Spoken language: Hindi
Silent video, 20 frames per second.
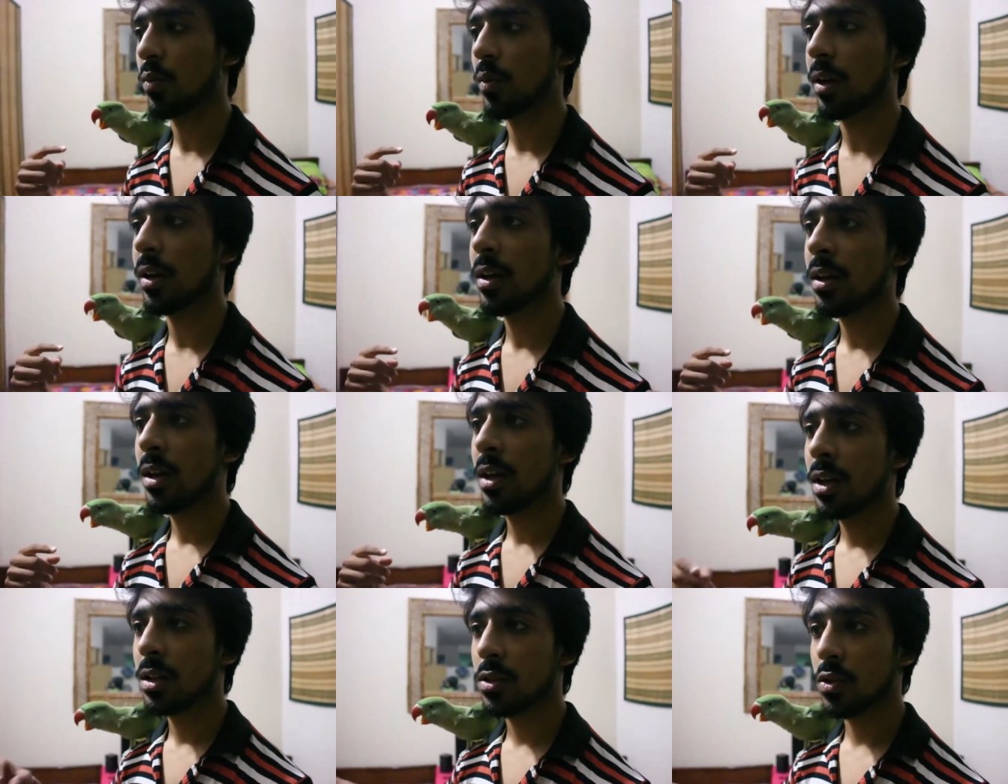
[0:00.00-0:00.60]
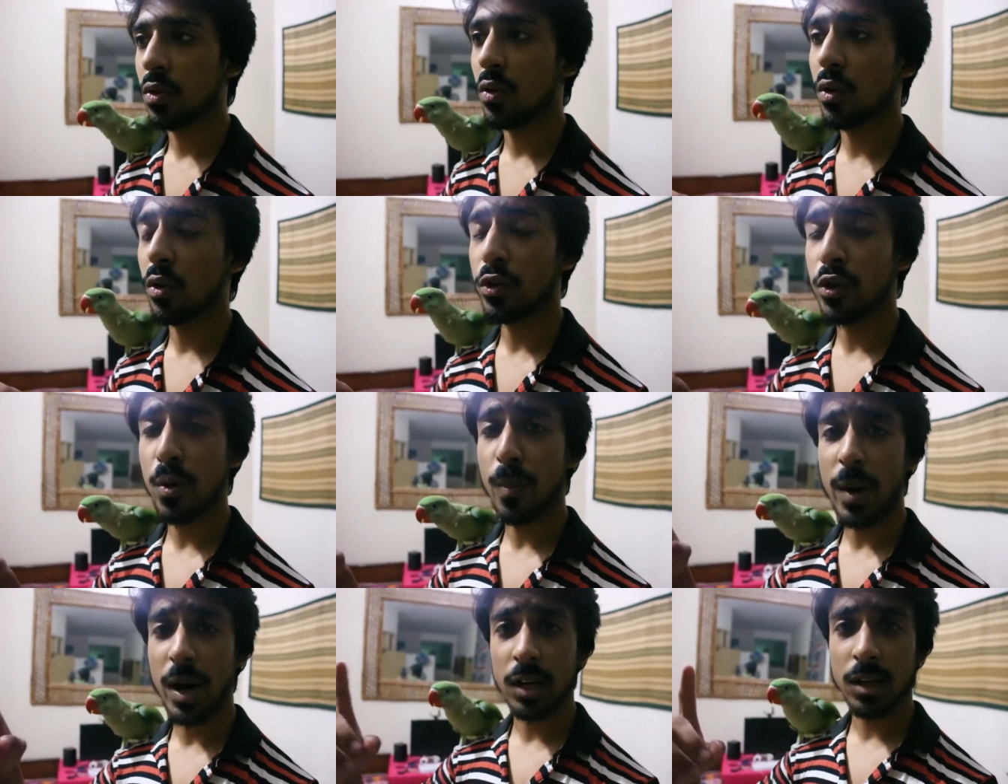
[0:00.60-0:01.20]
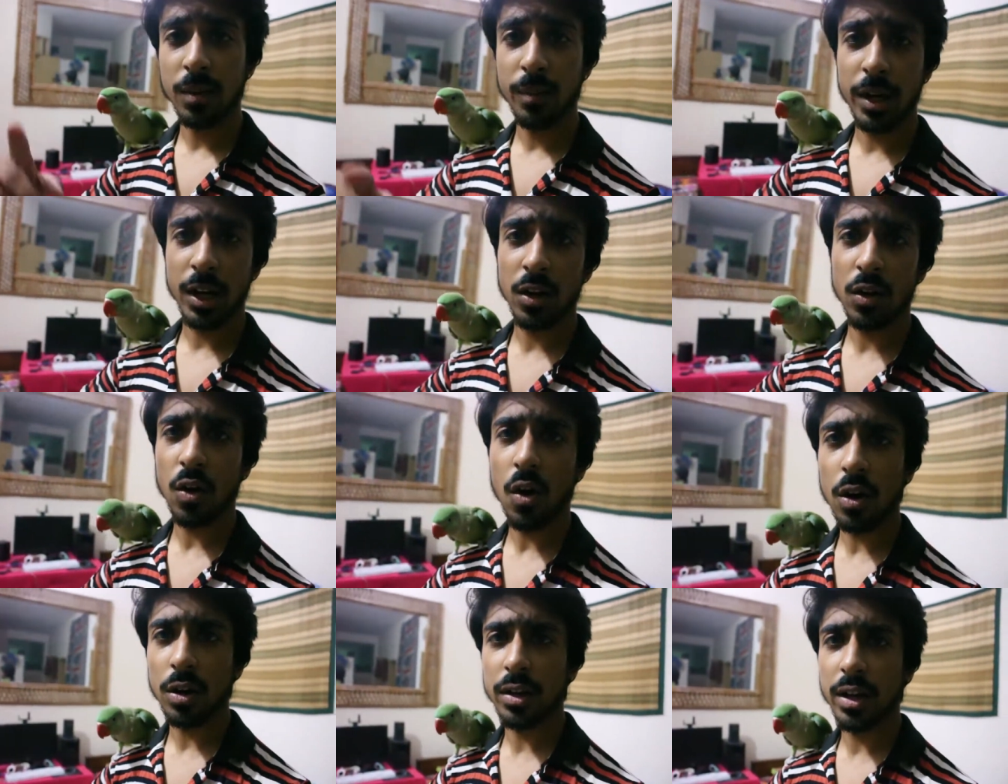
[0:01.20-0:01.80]
हुआ है तो जो बाकी
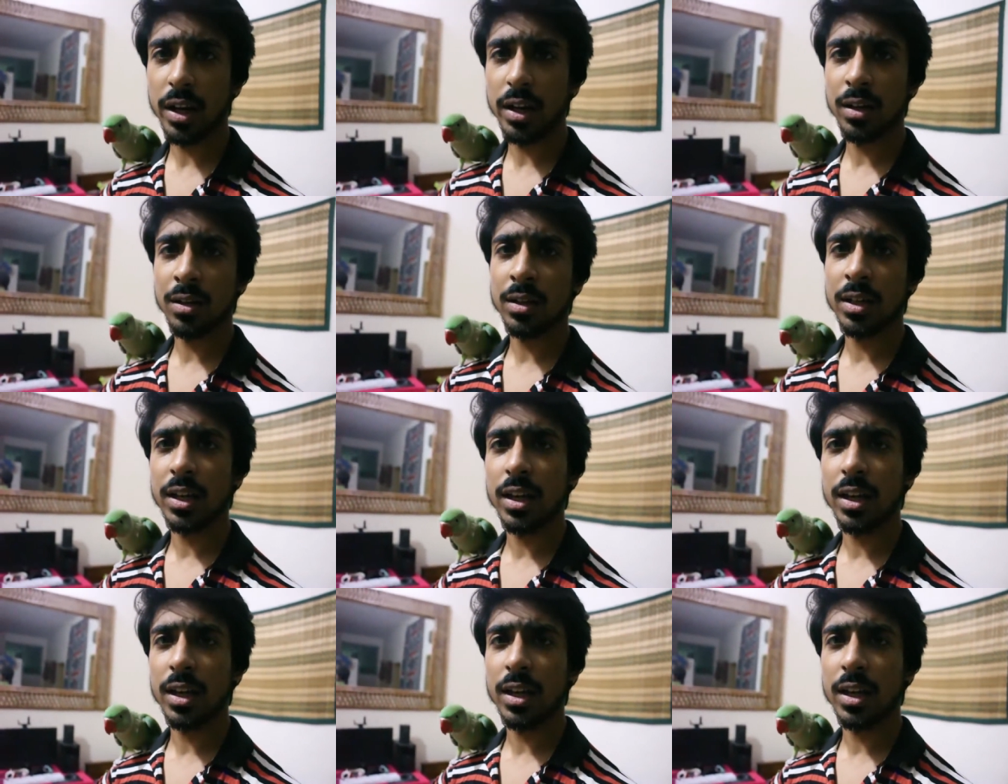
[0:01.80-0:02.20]
मैंने कॉकटेल